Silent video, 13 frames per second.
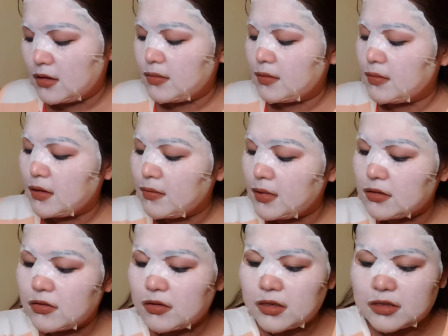
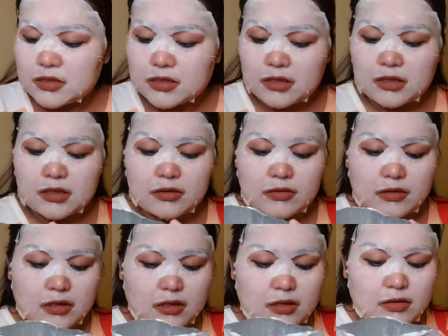Ibababad ko lang siya
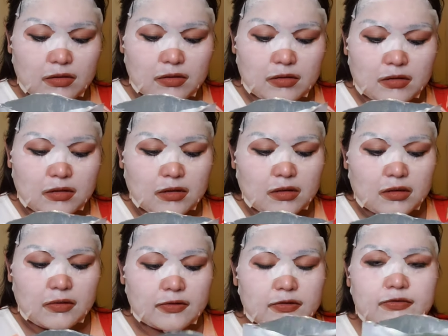ngayon ng ano,
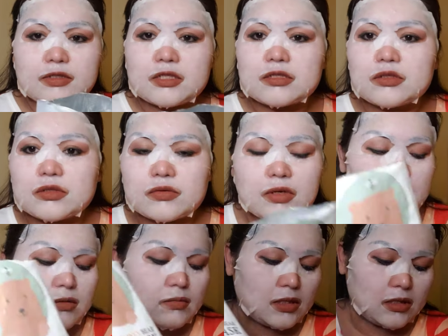15 to
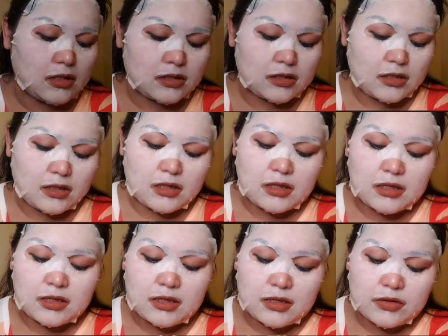20 minutes.
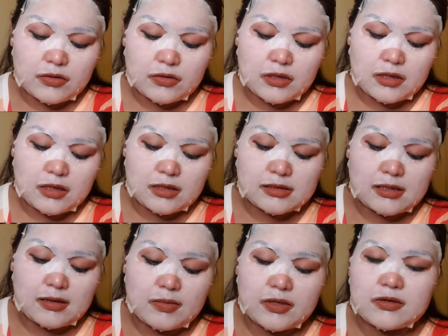Ngayon, uh,
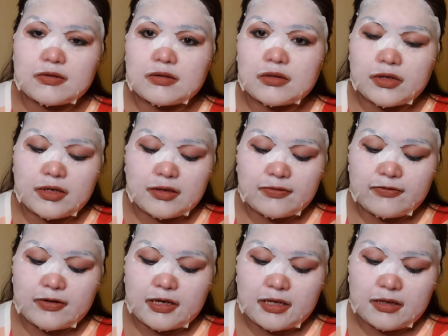
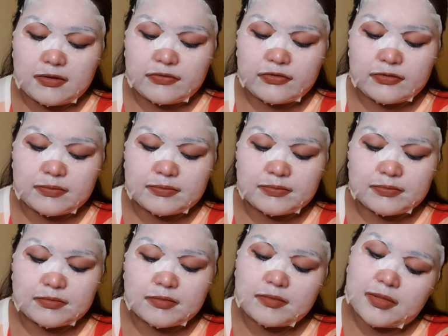7.35
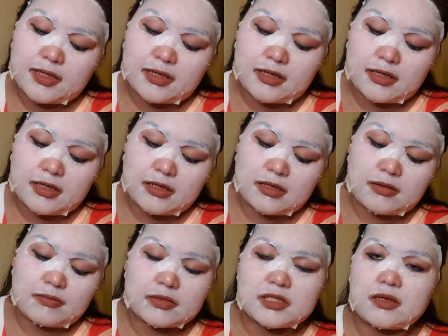
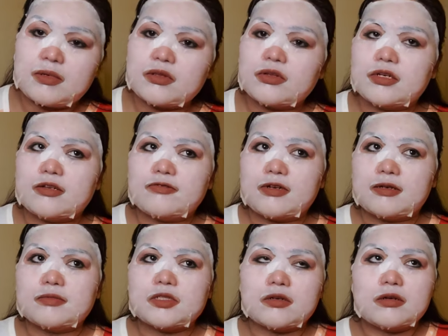plus
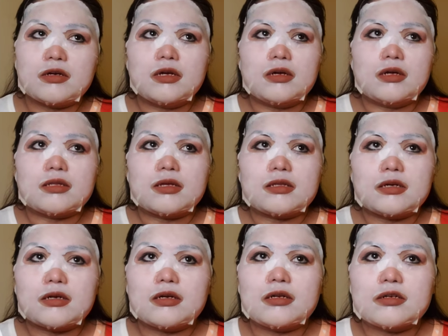7.35. So,
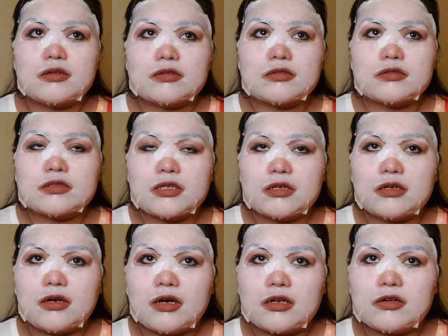tatanggalin ko to
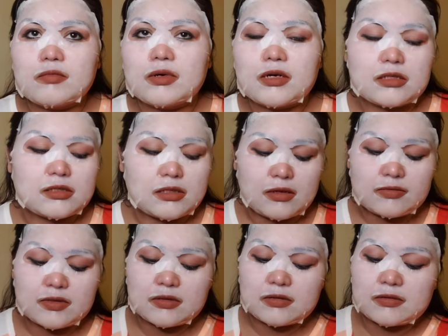siya ng ano, mga
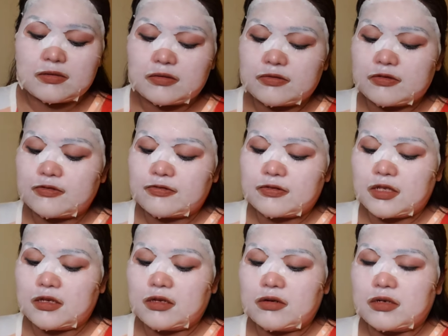
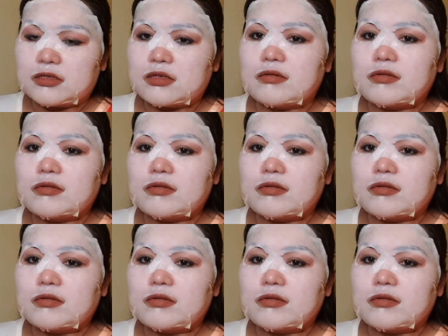7.50 or